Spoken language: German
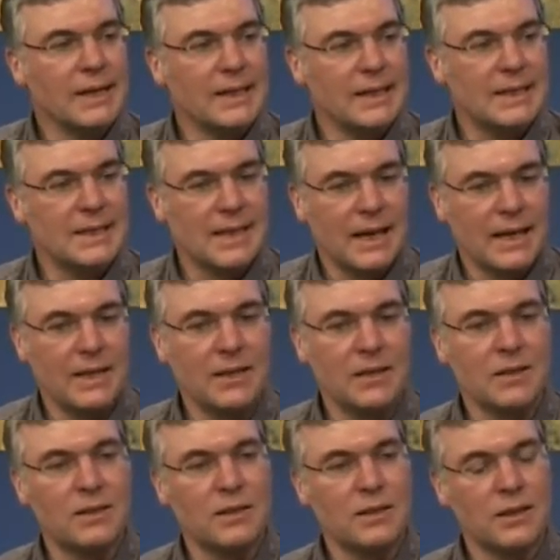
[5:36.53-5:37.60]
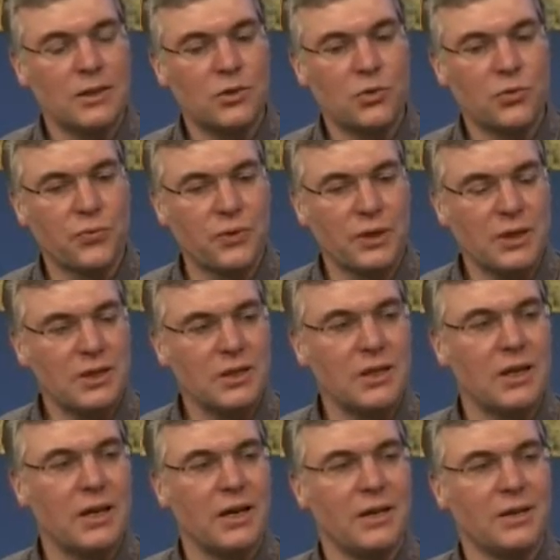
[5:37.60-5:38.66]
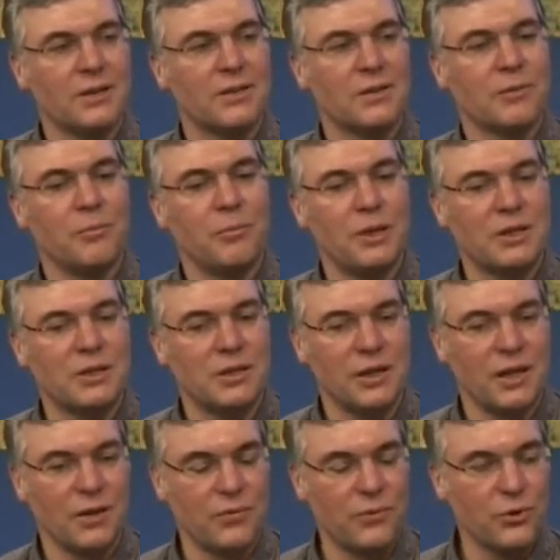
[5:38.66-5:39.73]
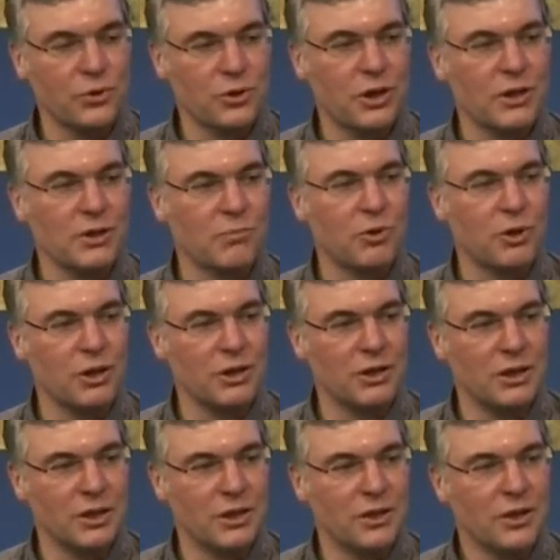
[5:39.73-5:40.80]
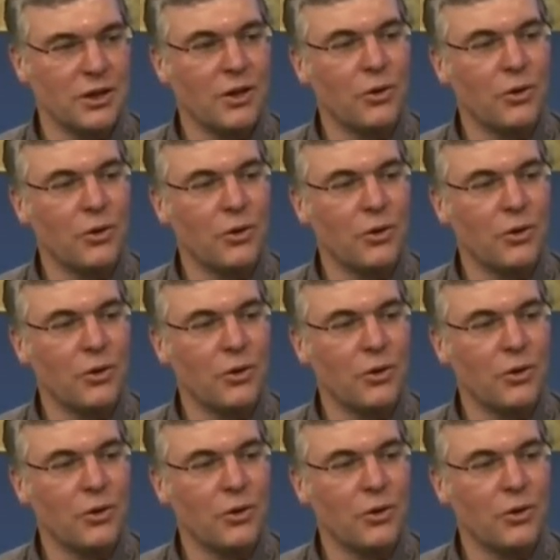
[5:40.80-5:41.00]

die zeigen die Zufriedenheit mit der Flüchtlingspolitik